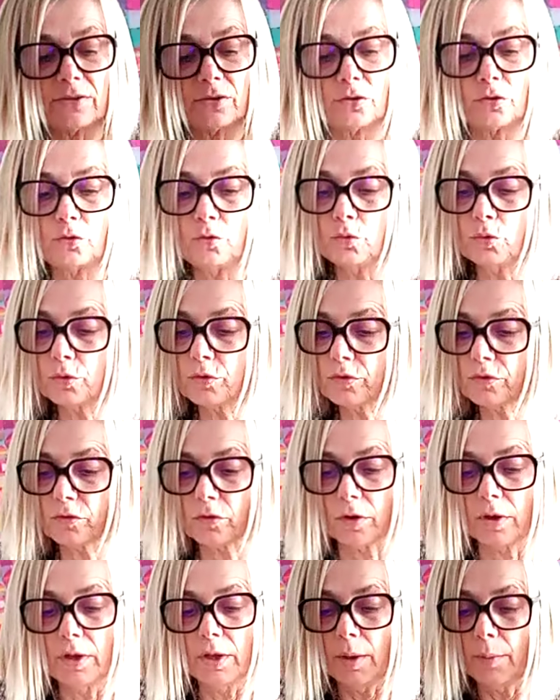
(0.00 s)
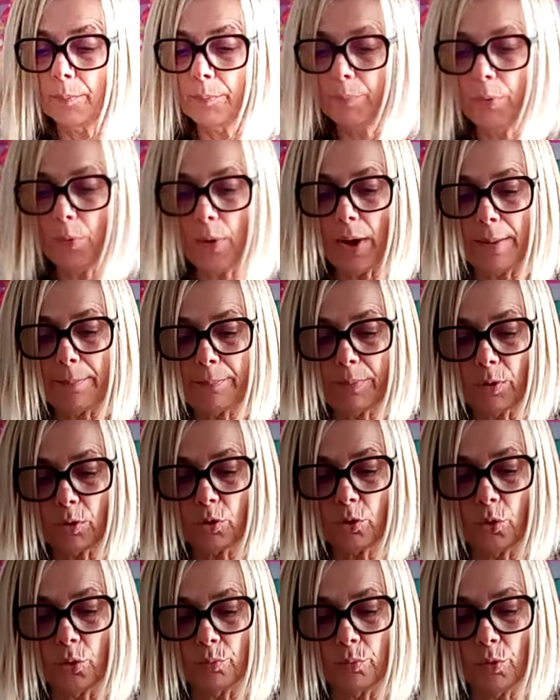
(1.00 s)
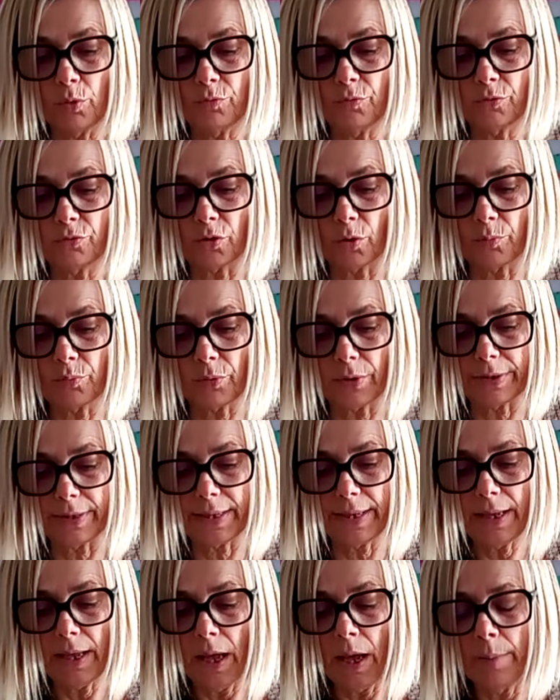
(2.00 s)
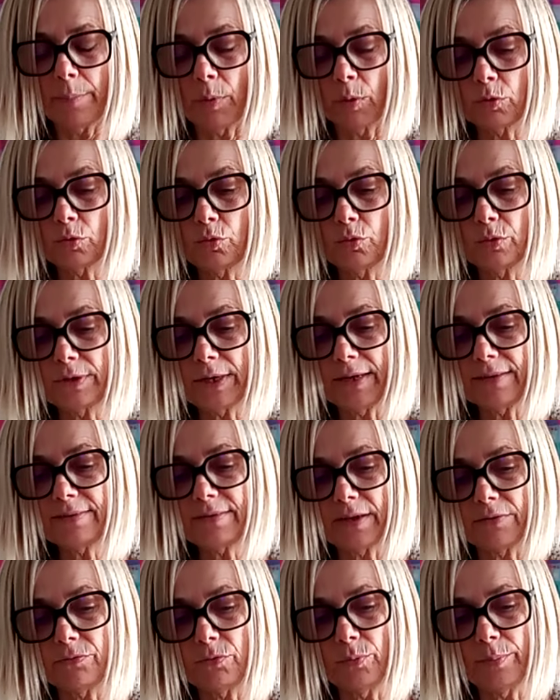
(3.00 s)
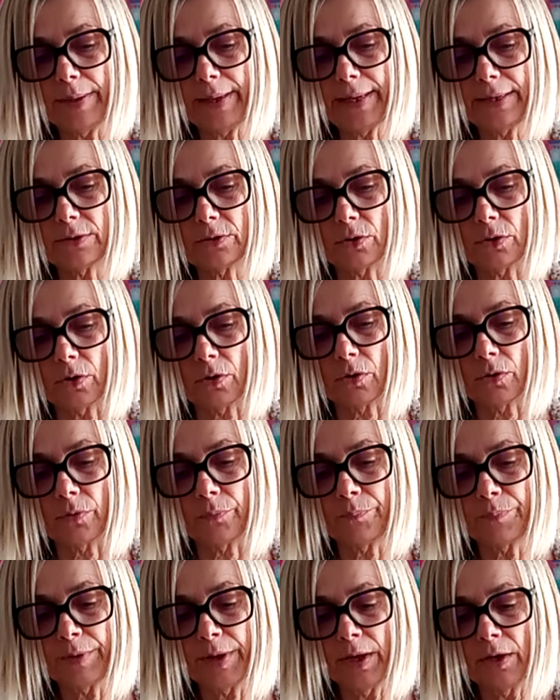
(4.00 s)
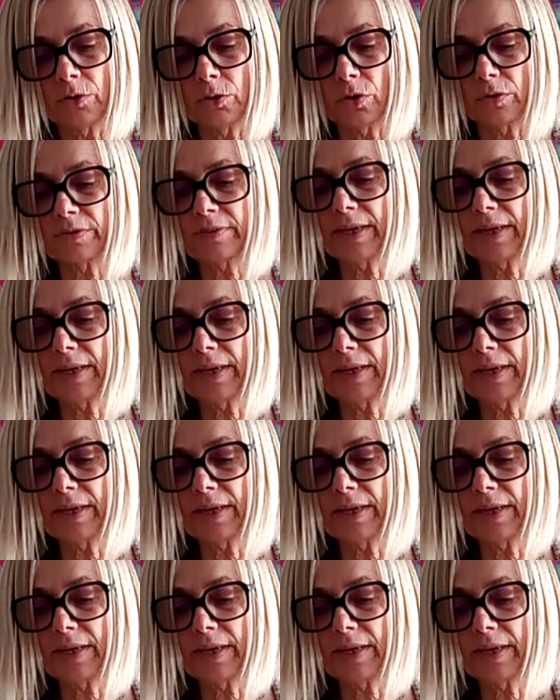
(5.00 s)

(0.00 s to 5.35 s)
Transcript: source, peu importe le mot que vous employez, mais en tout cas, ça vous met dans, dans